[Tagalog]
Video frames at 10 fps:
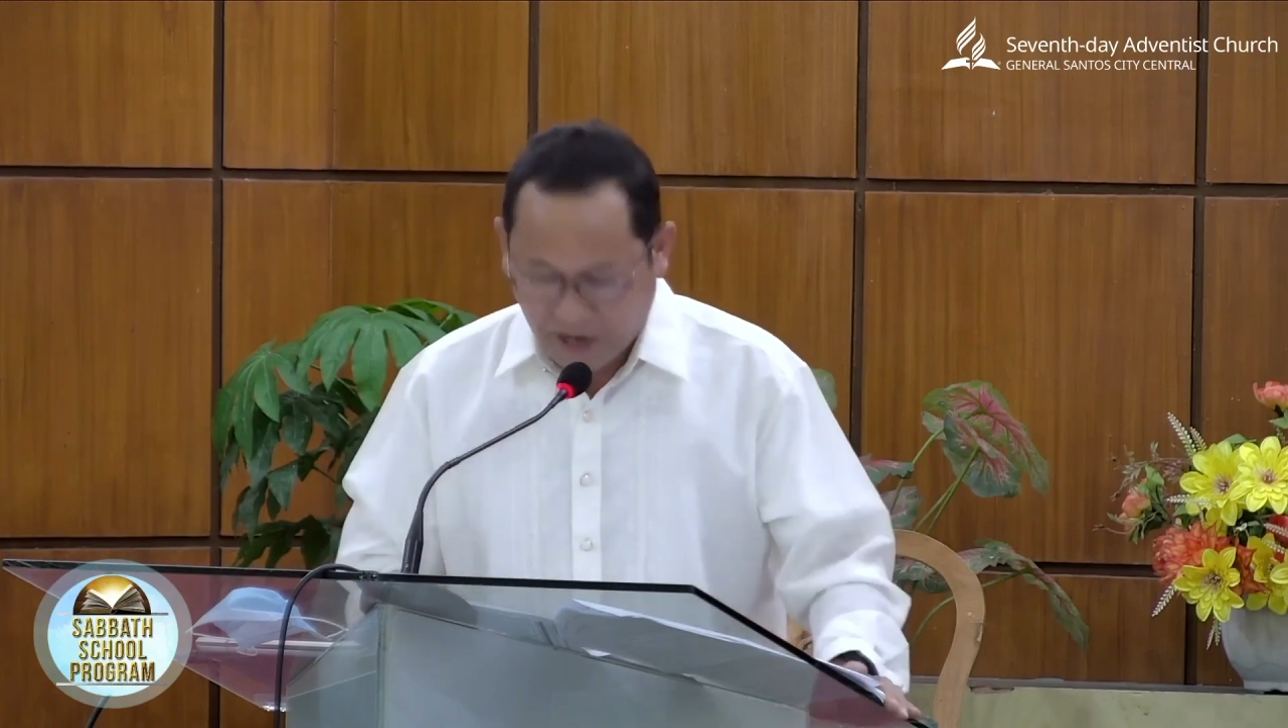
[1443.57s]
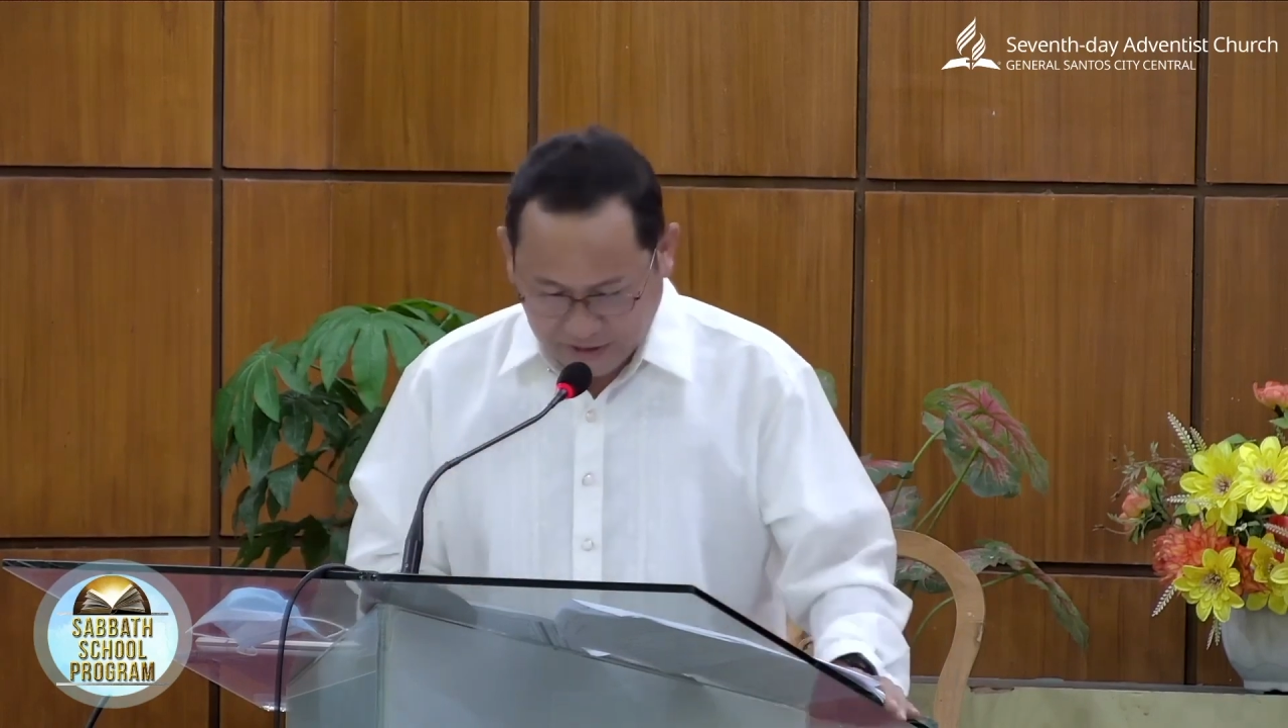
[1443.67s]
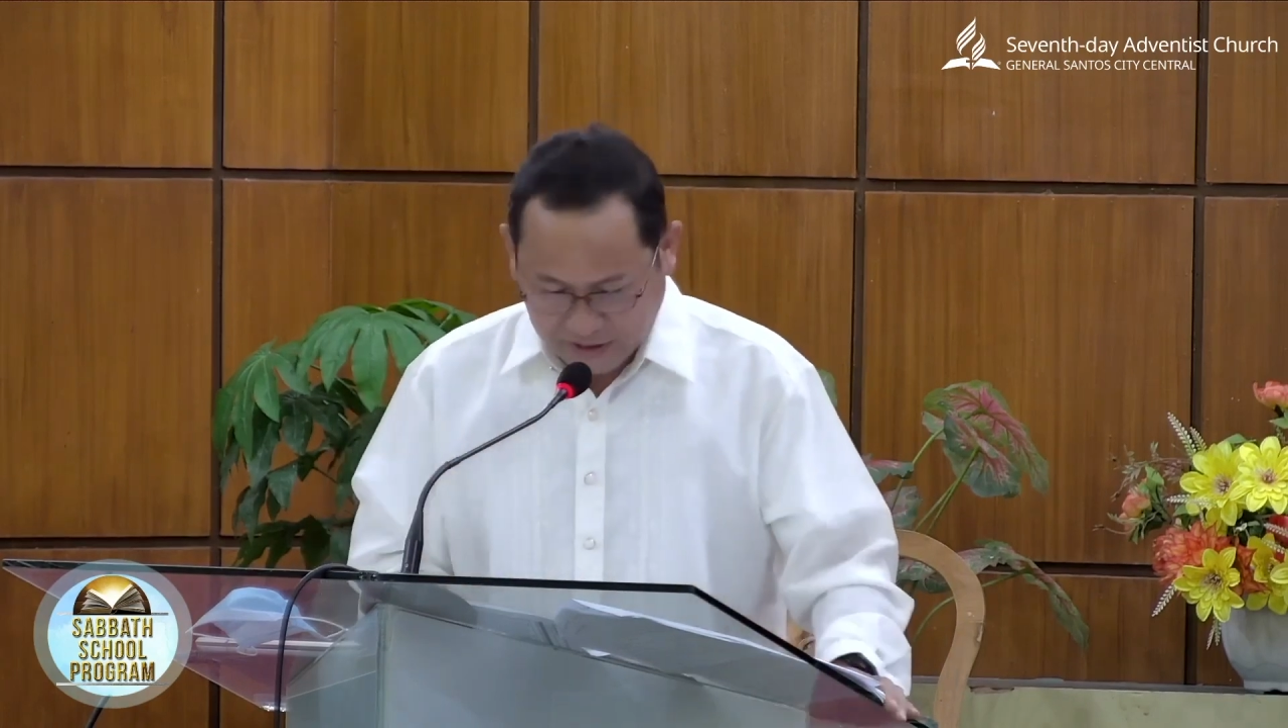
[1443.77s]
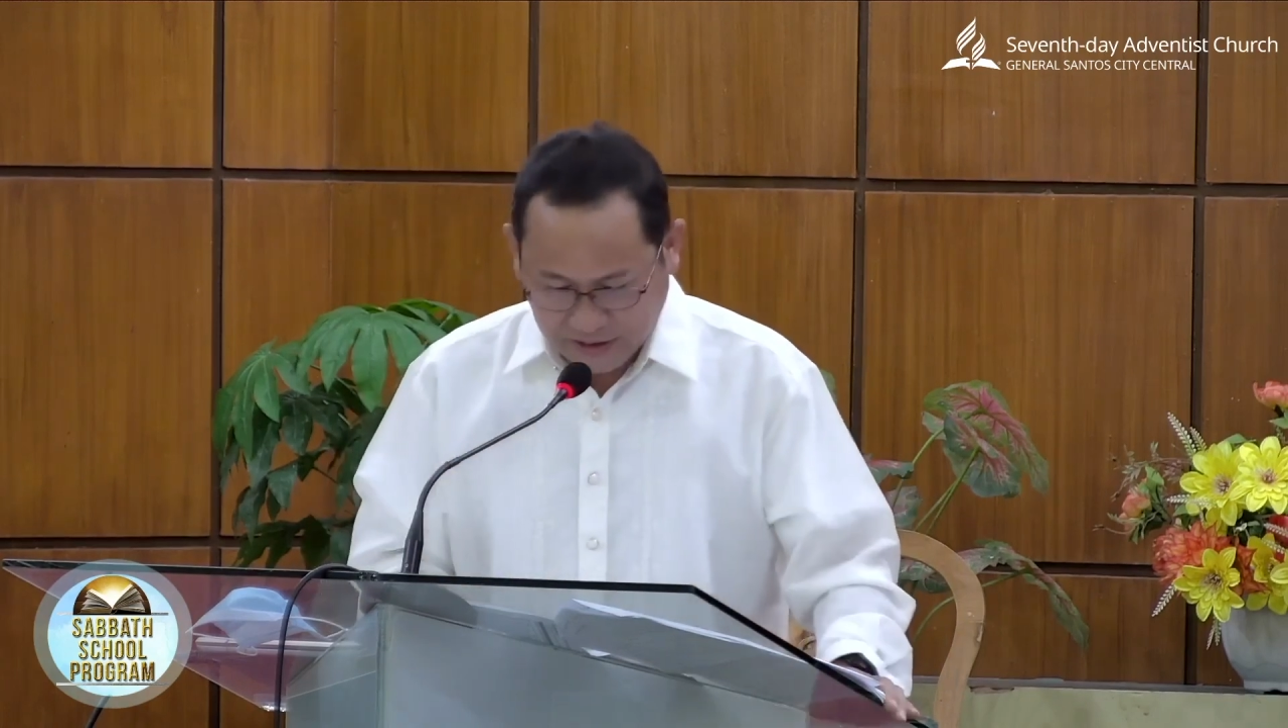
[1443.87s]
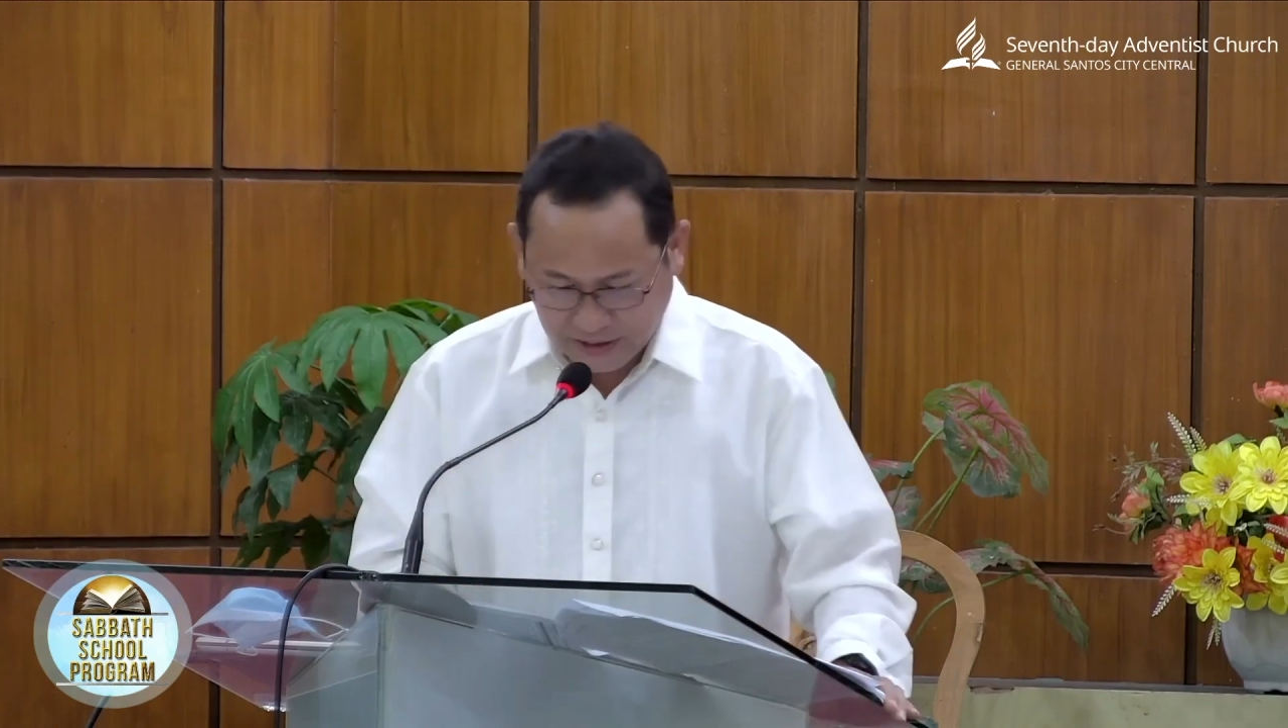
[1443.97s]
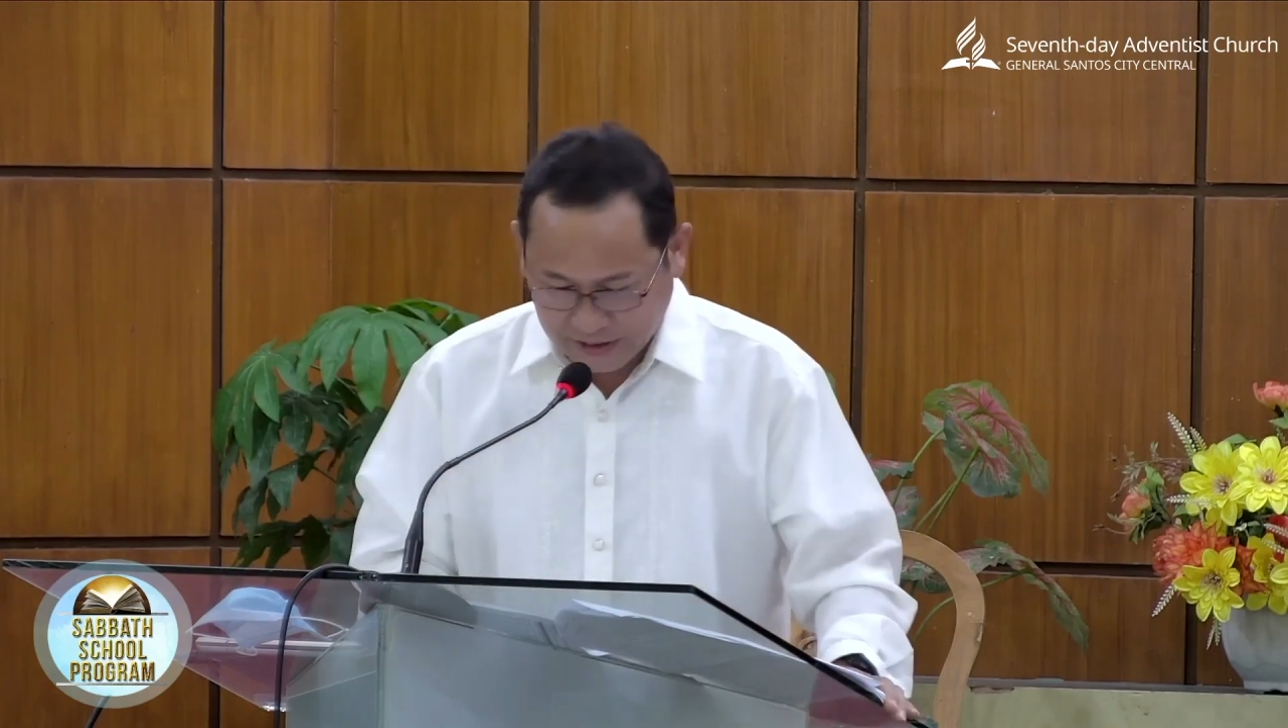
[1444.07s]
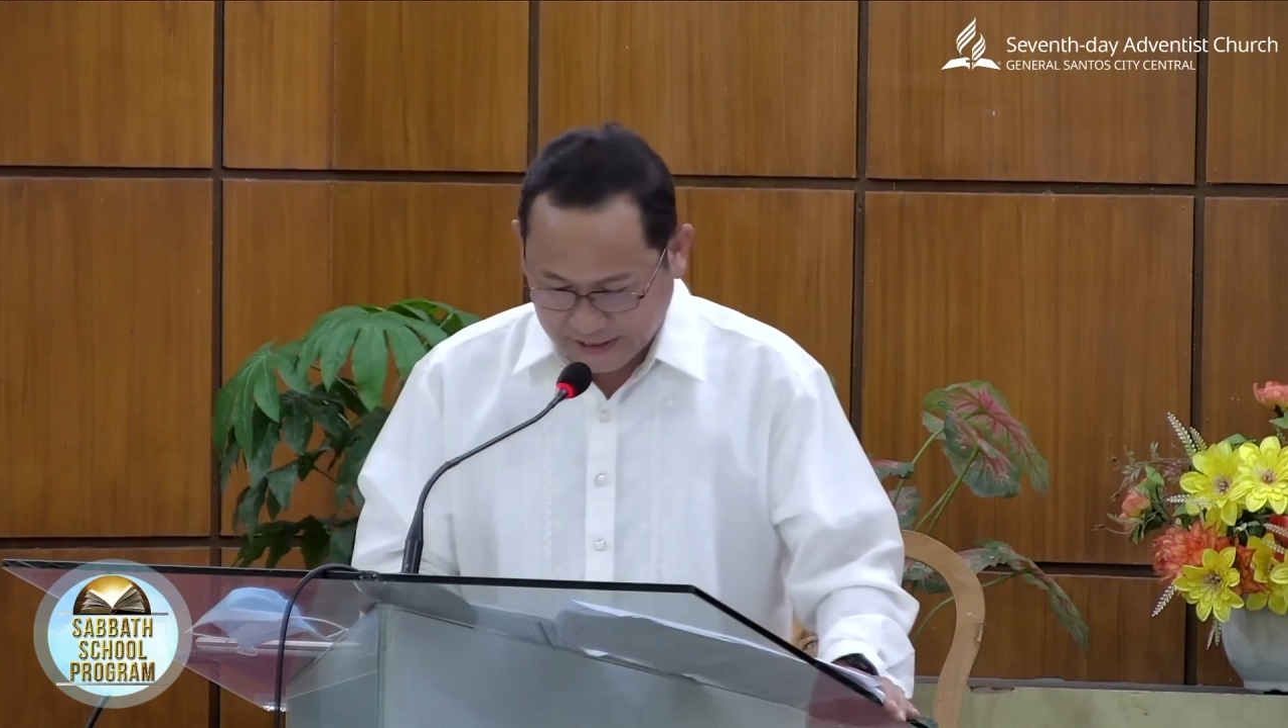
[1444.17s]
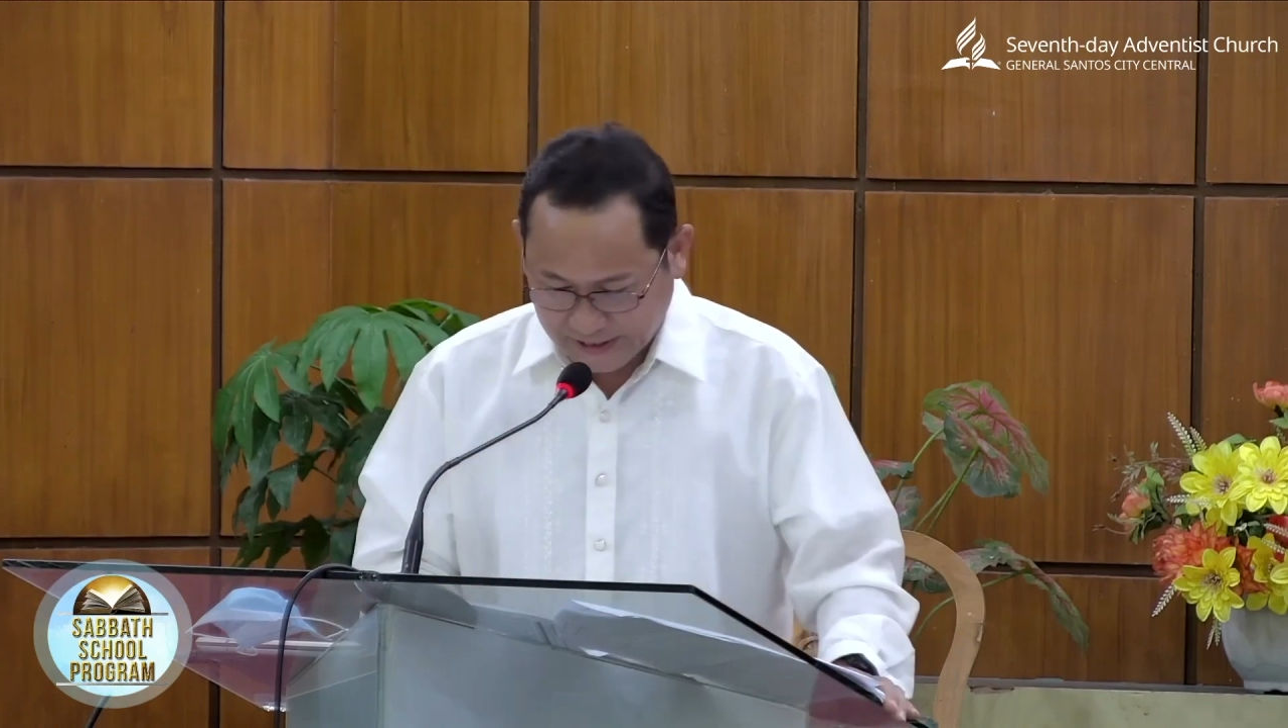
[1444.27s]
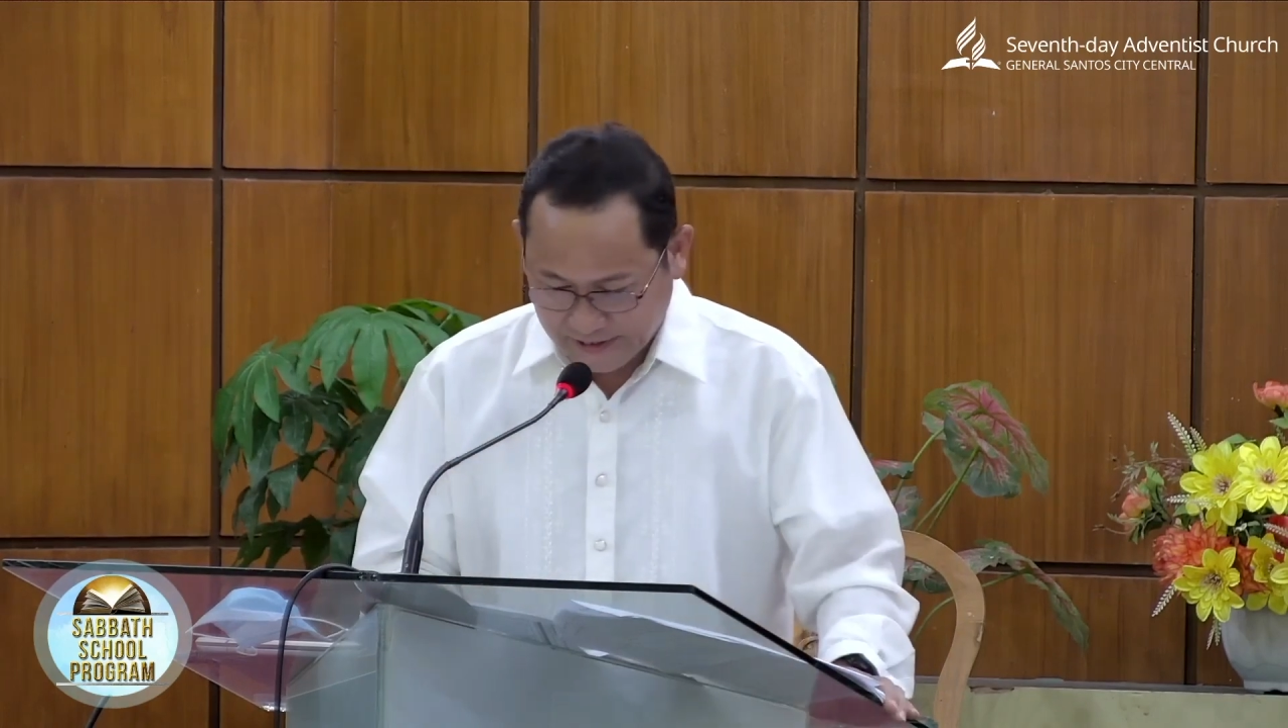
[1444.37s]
us.